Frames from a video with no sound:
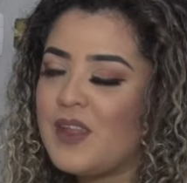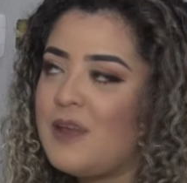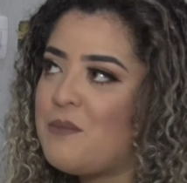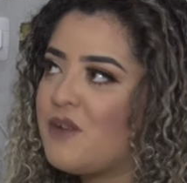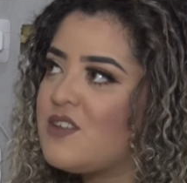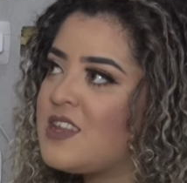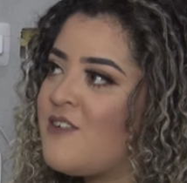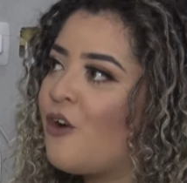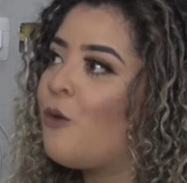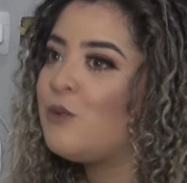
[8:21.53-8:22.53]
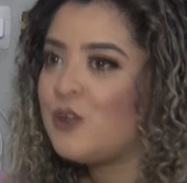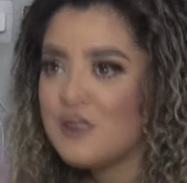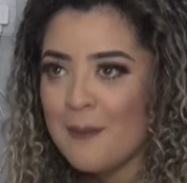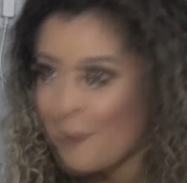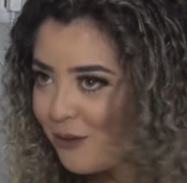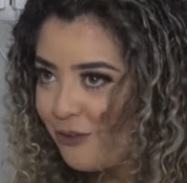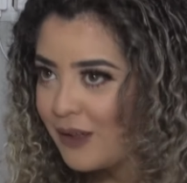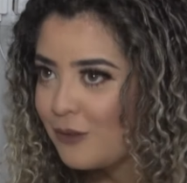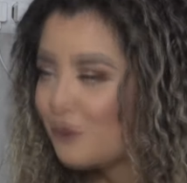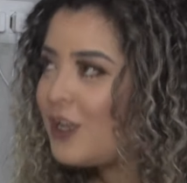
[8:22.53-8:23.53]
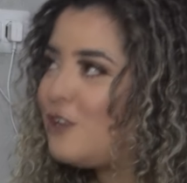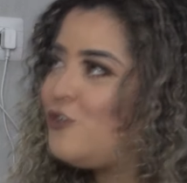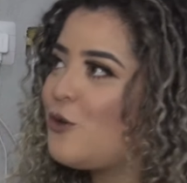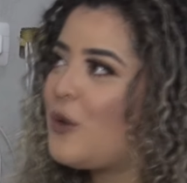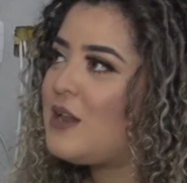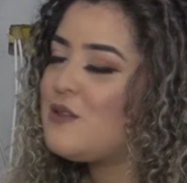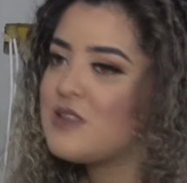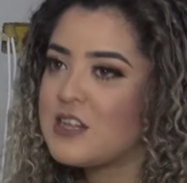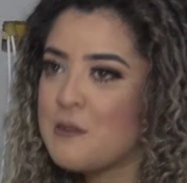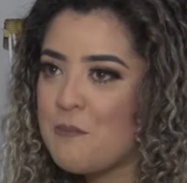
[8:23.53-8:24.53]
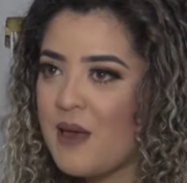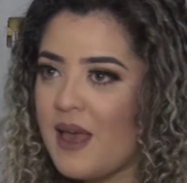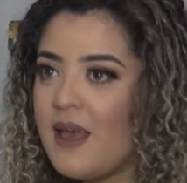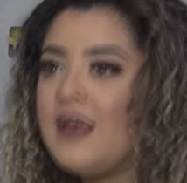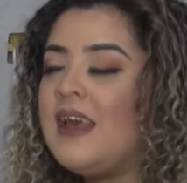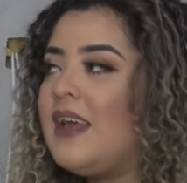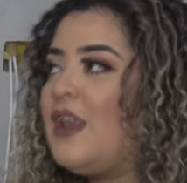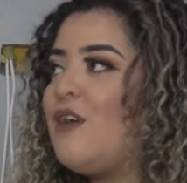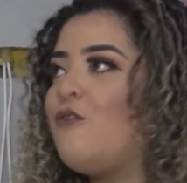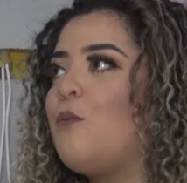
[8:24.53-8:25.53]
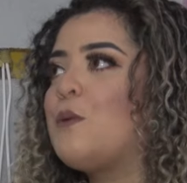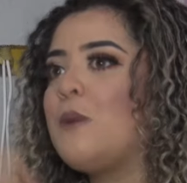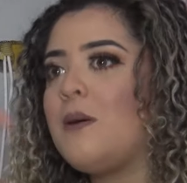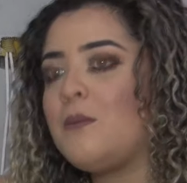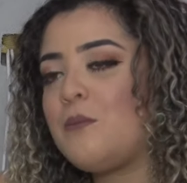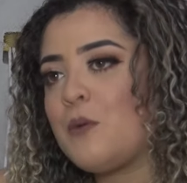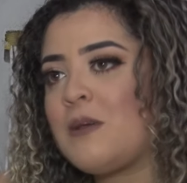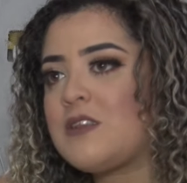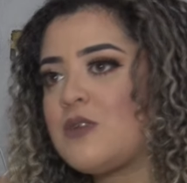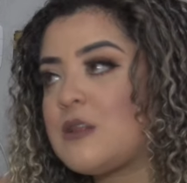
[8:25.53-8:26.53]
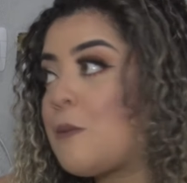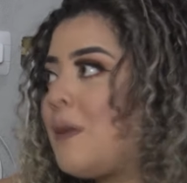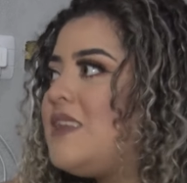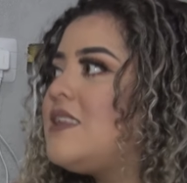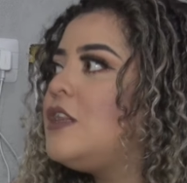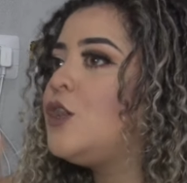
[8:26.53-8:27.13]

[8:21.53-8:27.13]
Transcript: E para você ver como Deus é perfeito, ele tirou ele do CDP, levou para uma, pra uma situação, por mais que